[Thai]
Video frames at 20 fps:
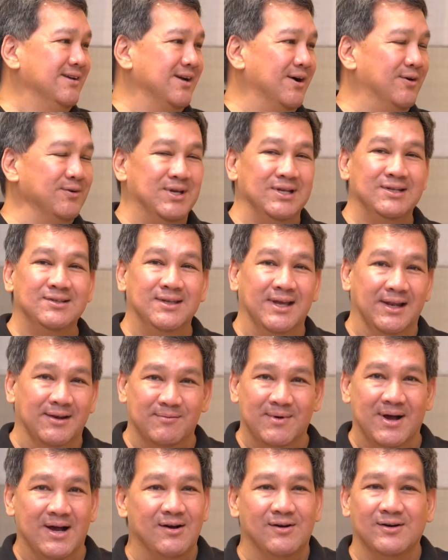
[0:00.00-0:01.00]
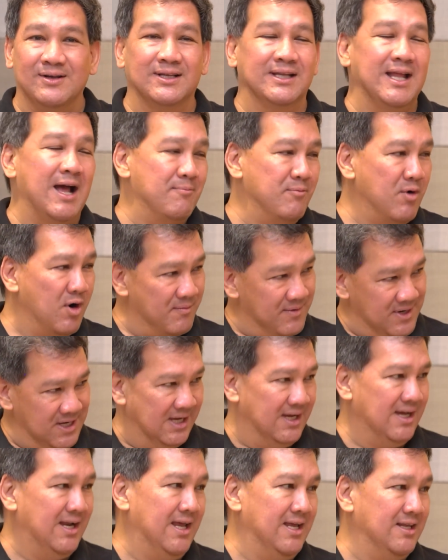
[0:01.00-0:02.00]
เขาคิดเสร็จมาเขาก็จะทำออกมา
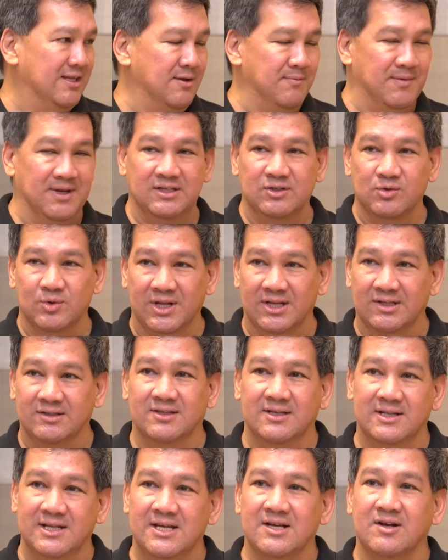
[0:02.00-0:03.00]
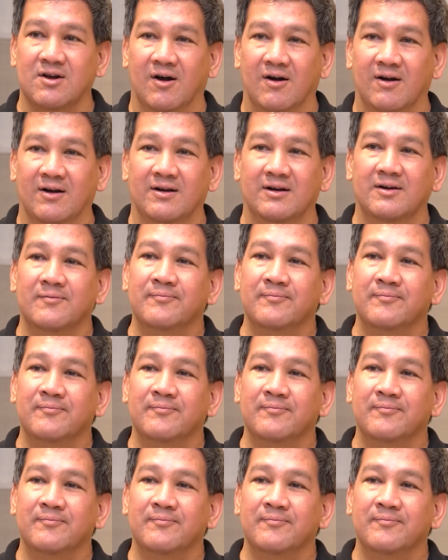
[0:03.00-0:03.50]
อีกอะไรจะเป็นอยู่ในซีรีส์ของ